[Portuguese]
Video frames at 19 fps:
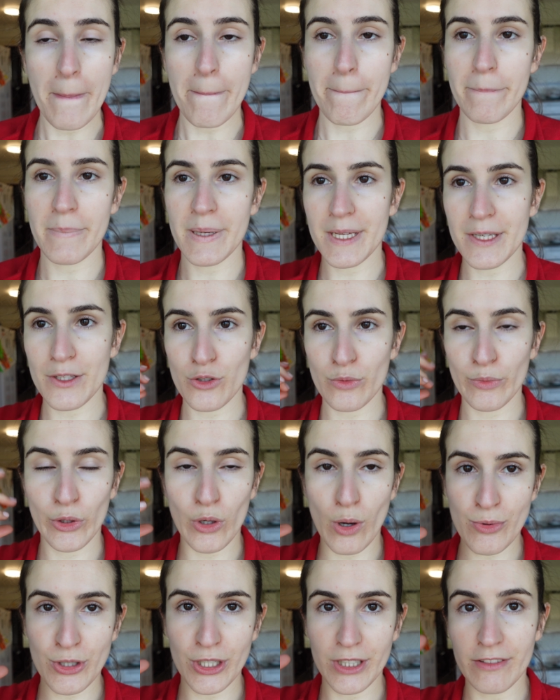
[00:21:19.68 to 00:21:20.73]
mas o
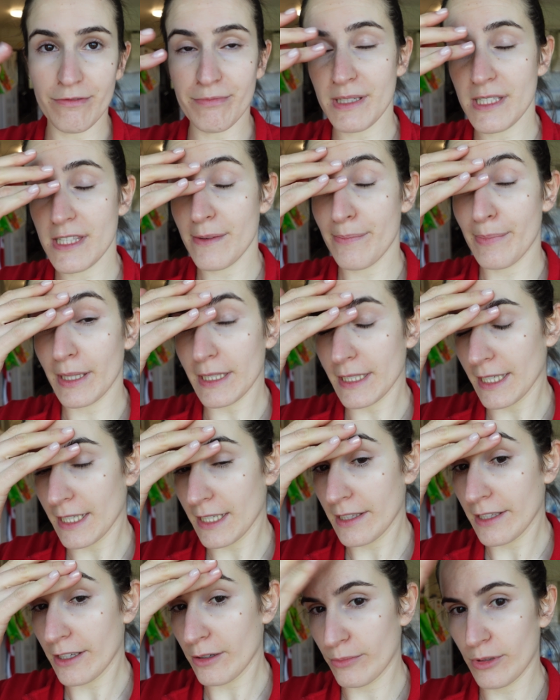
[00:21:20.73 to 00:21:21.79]
meu objetivo principal que
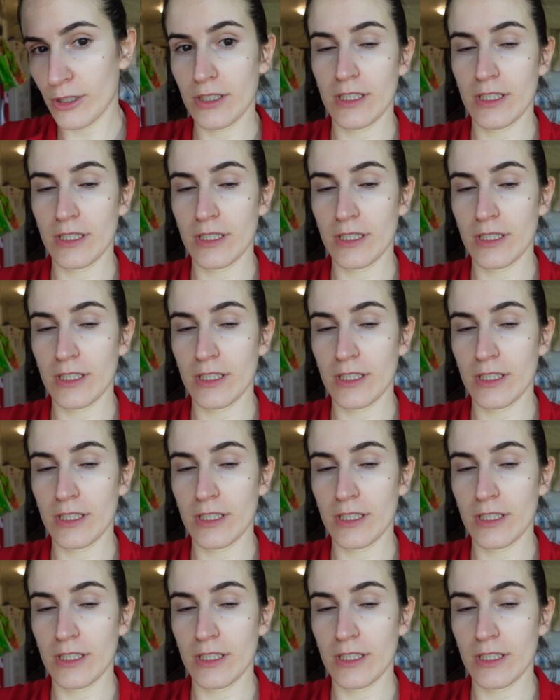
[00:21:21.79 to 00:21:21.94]
era dar uma